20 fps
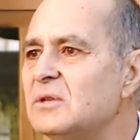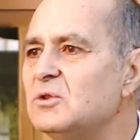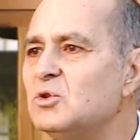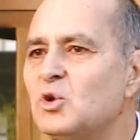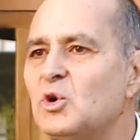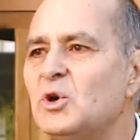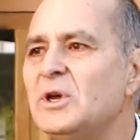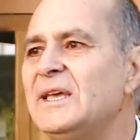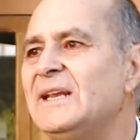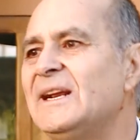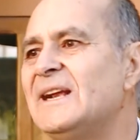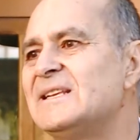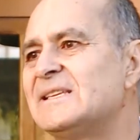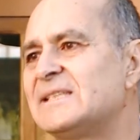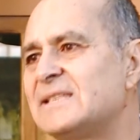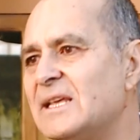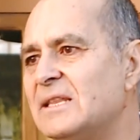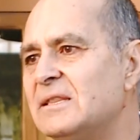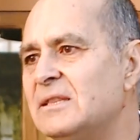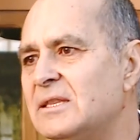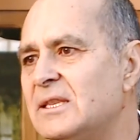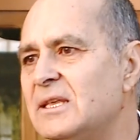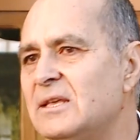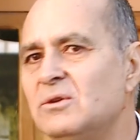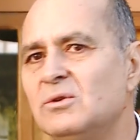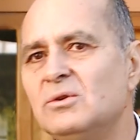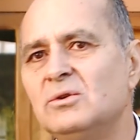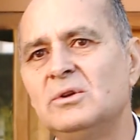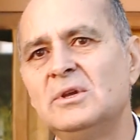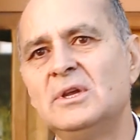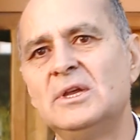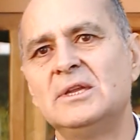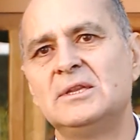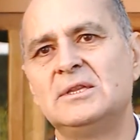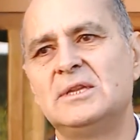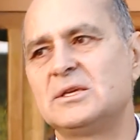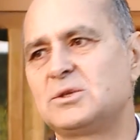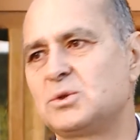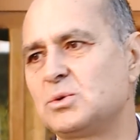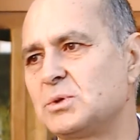no era el sentido
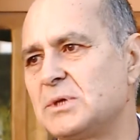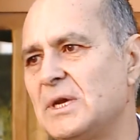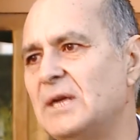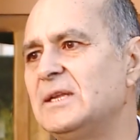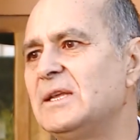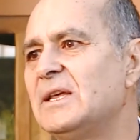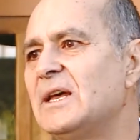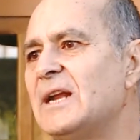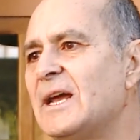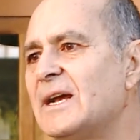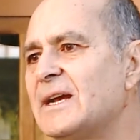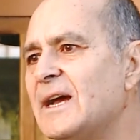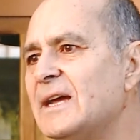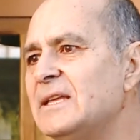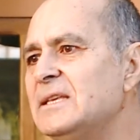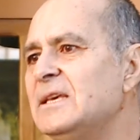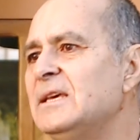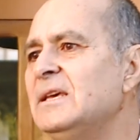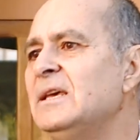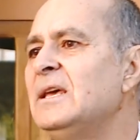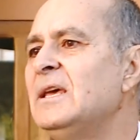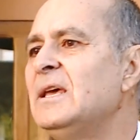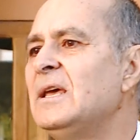de su salida a la calle